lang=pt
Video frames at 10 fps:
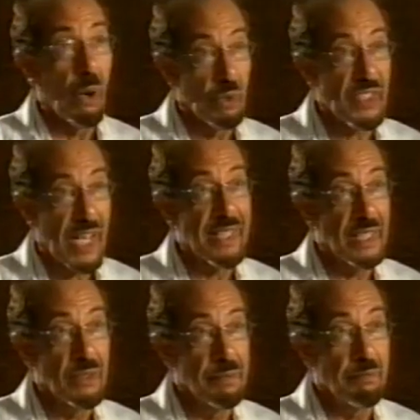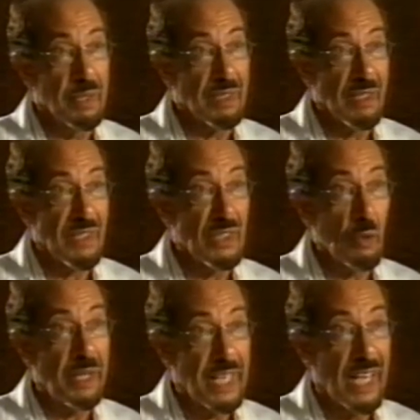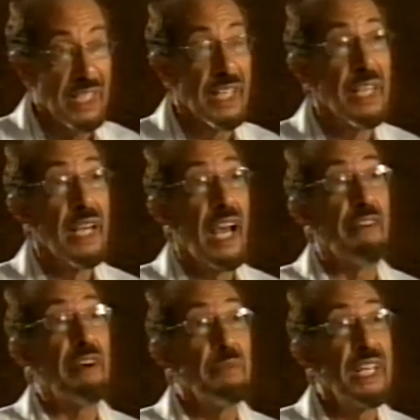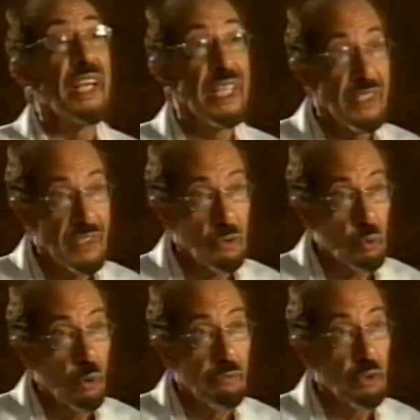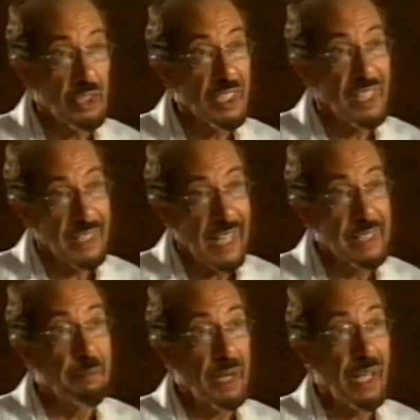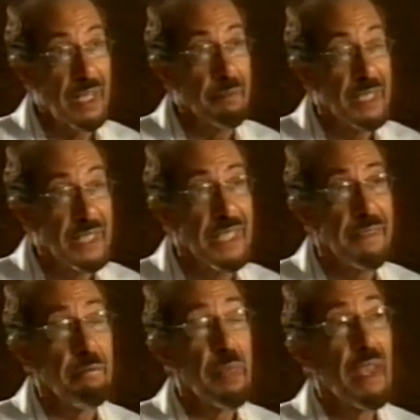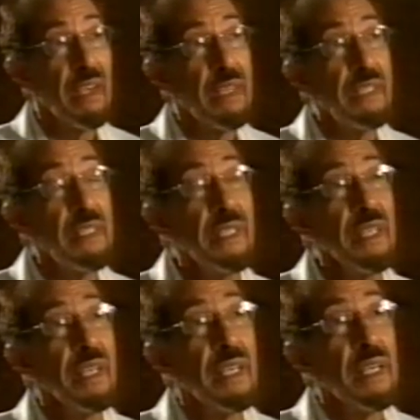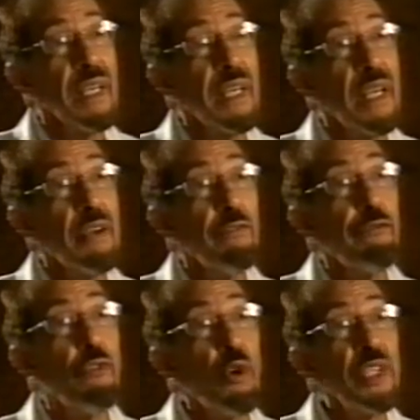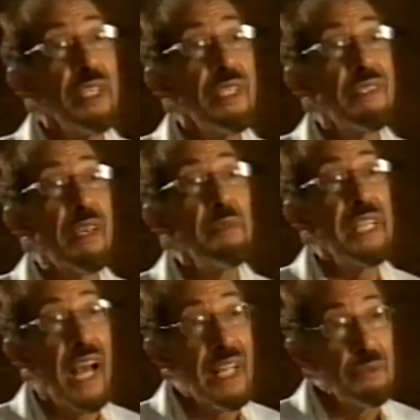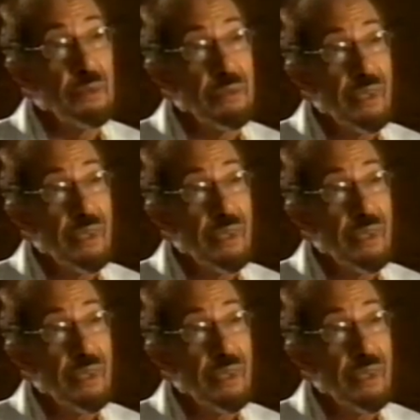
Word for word: A ossada pertencente ao Miguel, a família requisitou, foi trasladada para a Alemanha e foi examinado